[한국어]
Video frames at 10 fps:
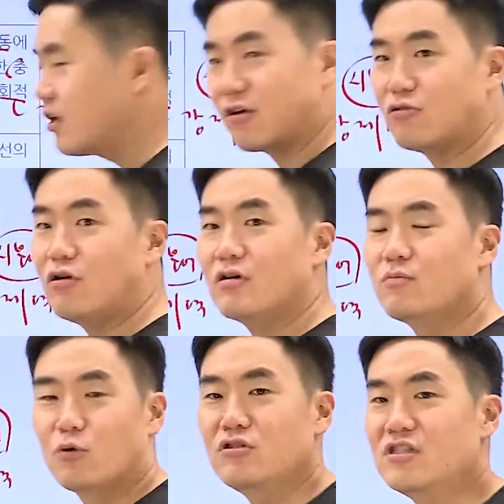결국
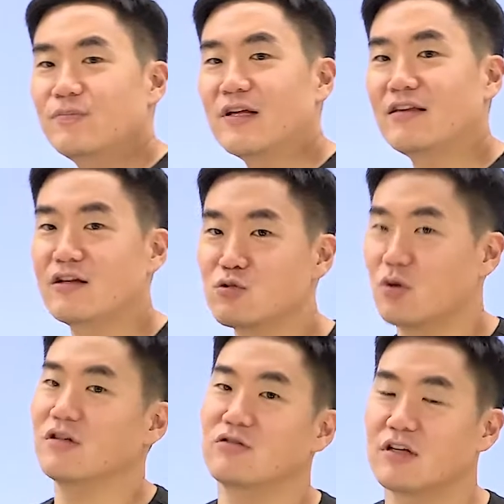모든 집단들이
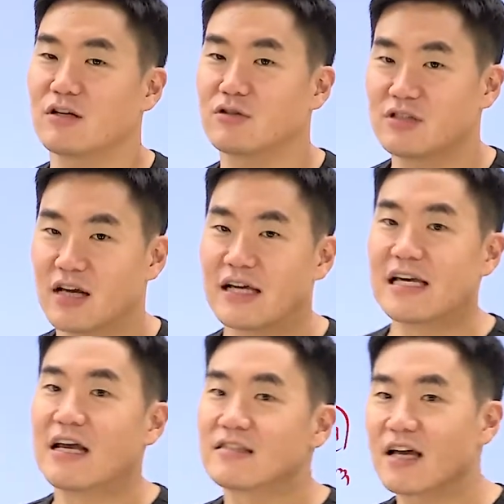조화를 이루게 될 것이다.
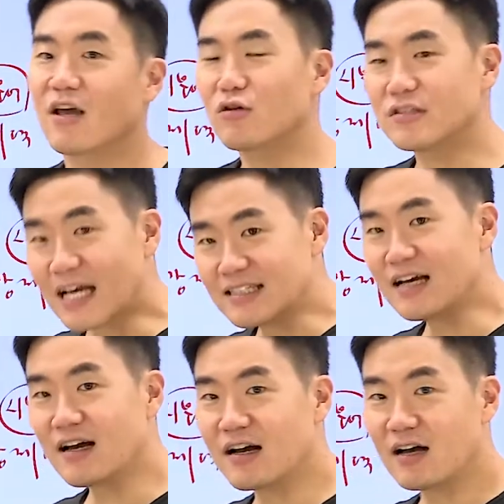자 이거는
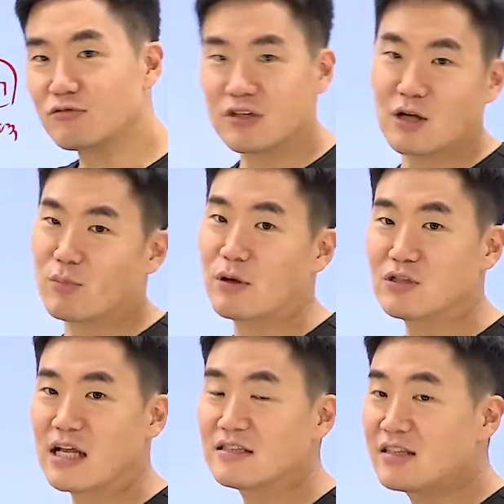사상가가 우리 따로
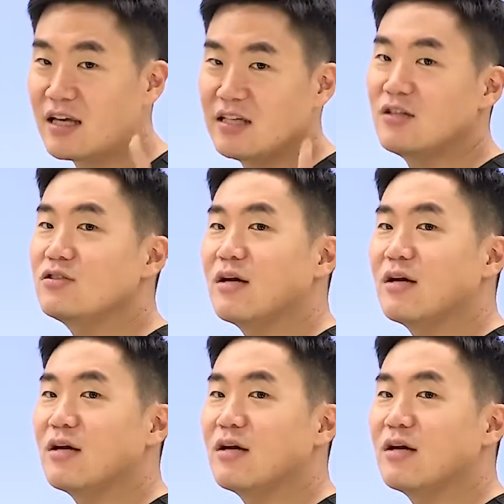배우진 않는데 이런